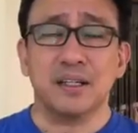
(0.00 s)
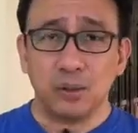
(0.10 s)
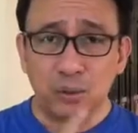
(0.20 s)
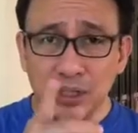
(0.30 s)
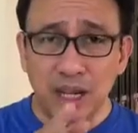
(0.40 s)

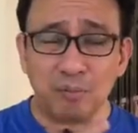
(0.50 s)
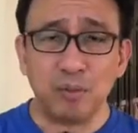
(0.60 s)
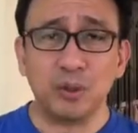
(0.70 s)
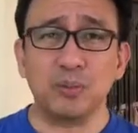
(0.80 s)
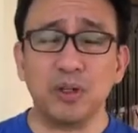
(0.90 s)
Yung sinabi
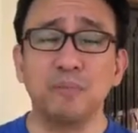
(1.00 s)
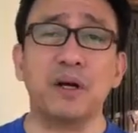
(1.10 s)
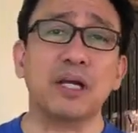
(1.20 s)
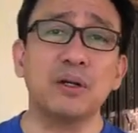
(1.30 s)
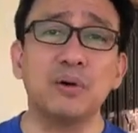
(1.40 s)
mismo ng
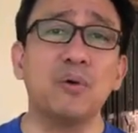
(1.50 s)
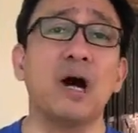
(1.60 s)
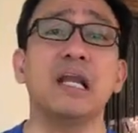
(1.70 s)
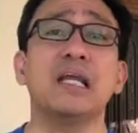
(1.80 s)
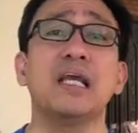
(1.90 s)
Panginoon kung
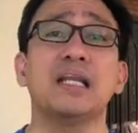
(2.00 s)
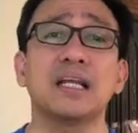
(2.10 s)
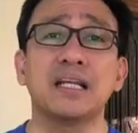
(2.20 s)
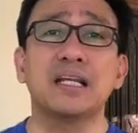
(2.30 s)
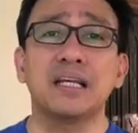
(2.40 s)
alin
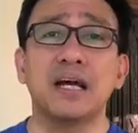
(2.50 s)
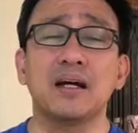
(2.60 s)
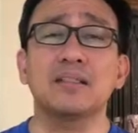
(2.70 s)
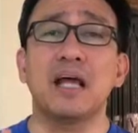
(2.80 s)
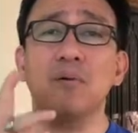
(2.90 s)

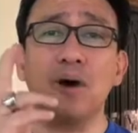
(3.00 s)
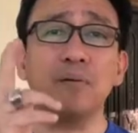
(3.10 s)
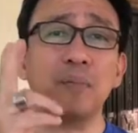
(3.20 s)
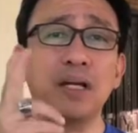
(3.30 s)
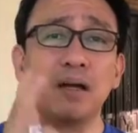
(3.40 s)
ang dalawang
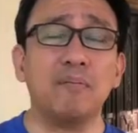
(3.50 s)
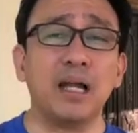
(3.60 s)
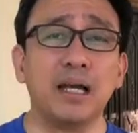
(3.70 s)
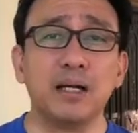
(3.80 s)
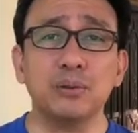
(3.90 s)

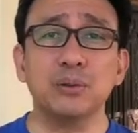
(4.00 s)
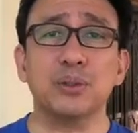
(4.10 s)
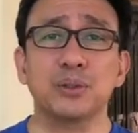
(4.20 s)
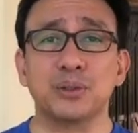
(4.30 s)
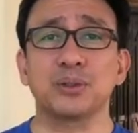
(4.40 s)
pinakamahalagang
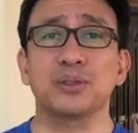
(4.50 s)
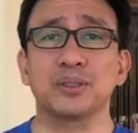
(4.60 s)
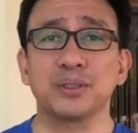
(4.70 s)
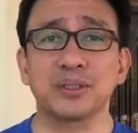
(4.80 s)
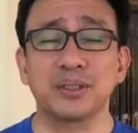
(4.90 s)
utos.
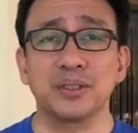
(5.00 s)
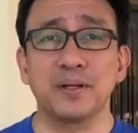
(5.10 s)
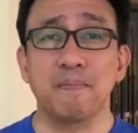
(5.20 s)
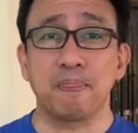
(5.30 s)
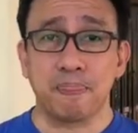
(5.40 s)

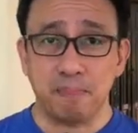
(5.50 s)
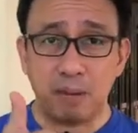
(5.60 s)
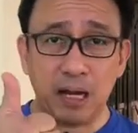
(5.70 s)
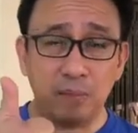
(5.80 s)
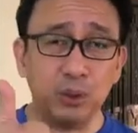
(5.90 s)

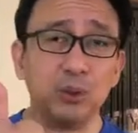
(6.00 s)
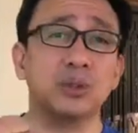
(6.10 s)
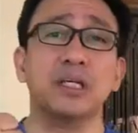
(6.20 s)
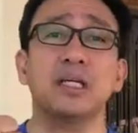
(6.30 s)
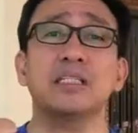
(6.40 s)
Mahalin mo ang Diyos
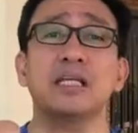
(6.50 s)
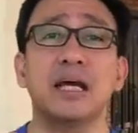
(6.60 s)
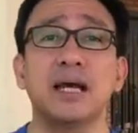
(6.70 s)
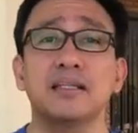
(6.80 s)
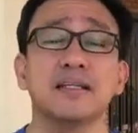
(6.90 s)
ng higit sa
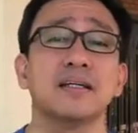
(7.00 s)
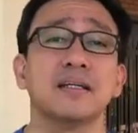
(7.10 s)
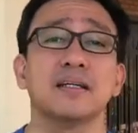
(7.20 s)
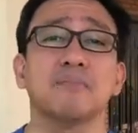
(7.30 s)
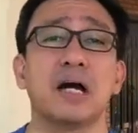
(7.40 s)
lahat.
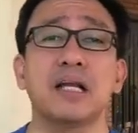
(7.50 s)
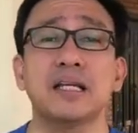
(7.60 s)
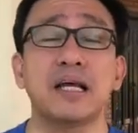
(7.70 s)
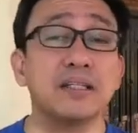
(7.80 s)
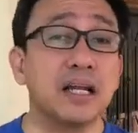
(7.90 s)
Mahalin
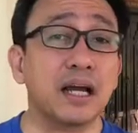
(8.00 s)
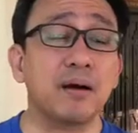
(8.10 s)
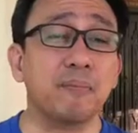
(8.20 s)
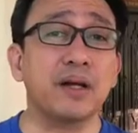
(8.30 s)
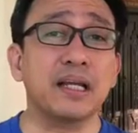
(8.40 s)
natin ang
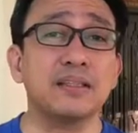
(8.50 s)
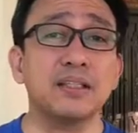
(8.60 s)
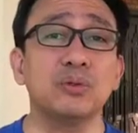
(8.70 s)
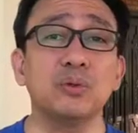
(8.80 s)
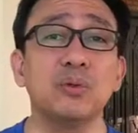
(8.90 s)
kapwa
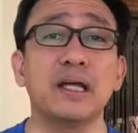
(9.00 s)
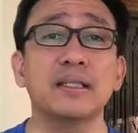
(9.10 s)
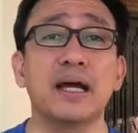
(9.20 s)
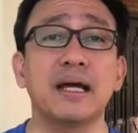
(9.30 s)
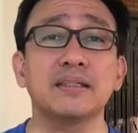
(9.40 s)
natin tulad
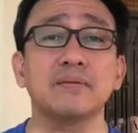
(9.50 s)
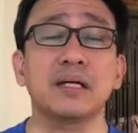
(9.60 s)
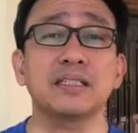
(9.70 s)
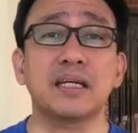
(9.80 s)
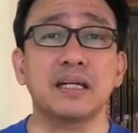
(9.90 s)
ng ating
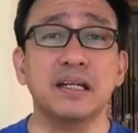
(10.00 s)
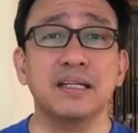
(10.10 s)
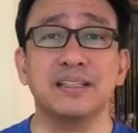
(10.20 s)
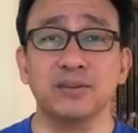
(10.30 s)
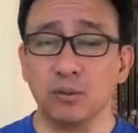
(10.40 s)
mga sarili.
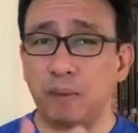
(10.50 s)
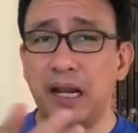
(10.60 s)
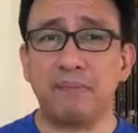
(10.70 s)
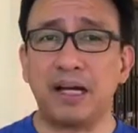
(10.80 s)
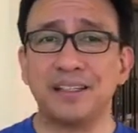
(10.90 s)
Doon pa
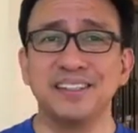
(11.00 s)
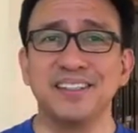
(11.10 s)
lamang.